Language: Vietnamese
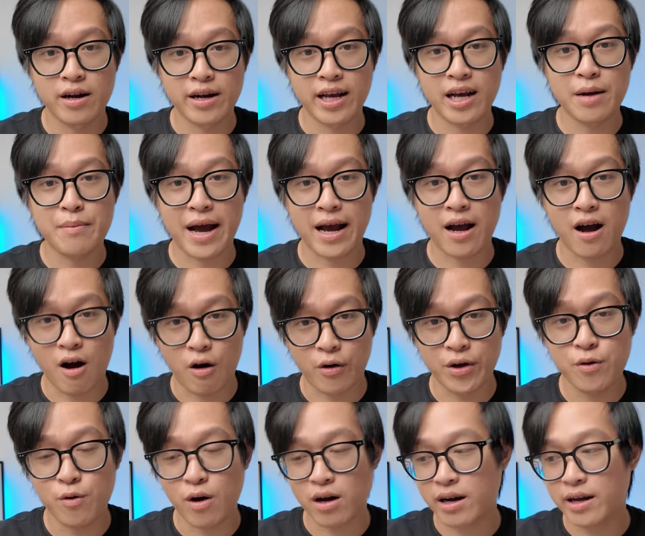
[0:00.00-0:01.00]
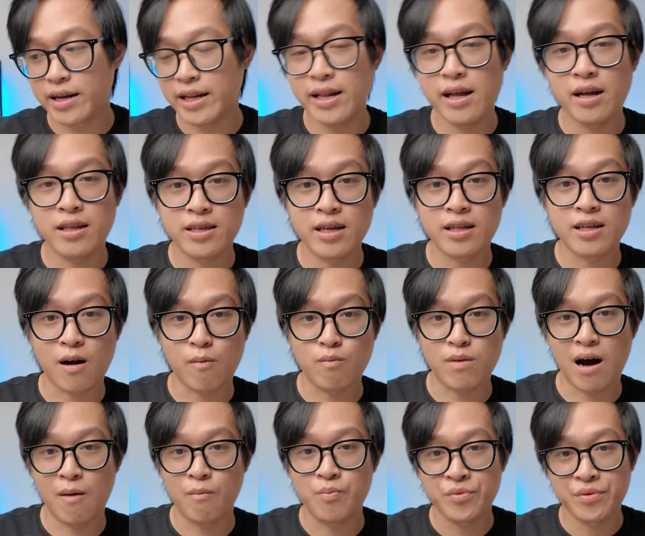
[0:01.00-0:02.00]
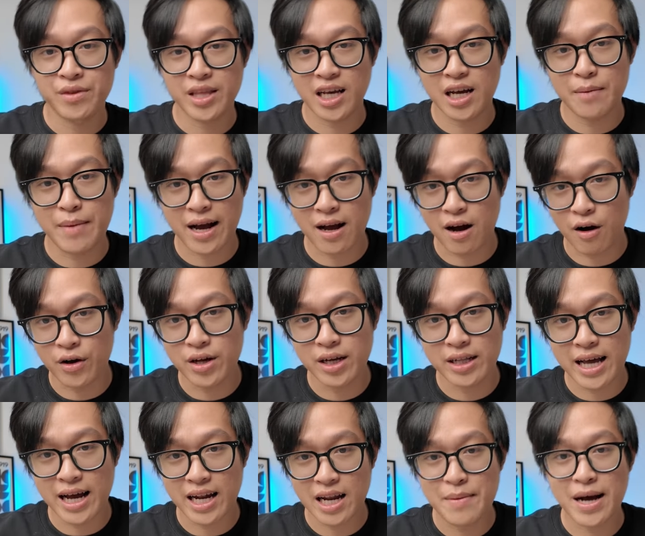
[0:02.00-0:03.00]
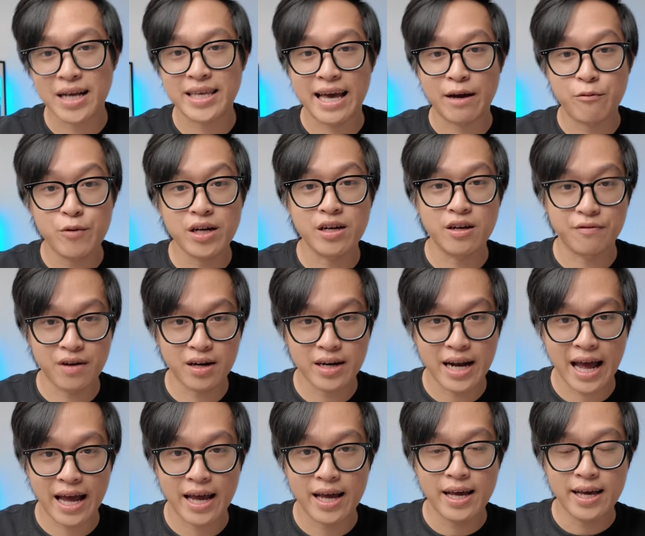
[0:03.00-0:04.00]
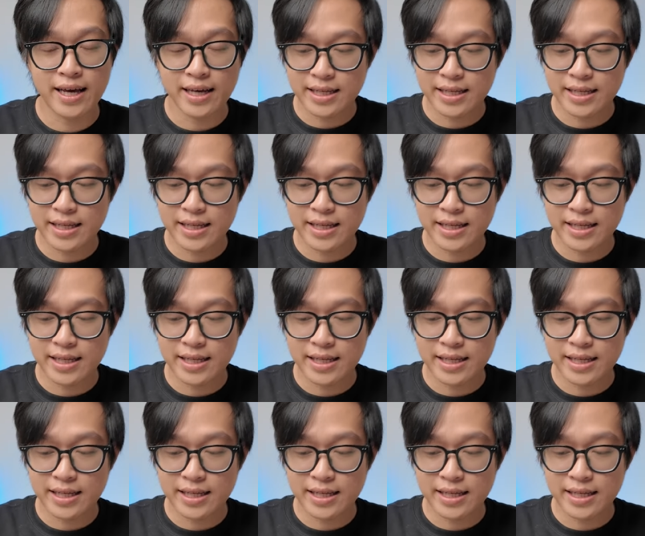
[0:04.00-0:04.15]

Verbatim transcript: để các bạn hỏi, hoặc là đi lên trên cộng đồng để các bạn hỏi người ta để bạn giải quyết được vấn đề.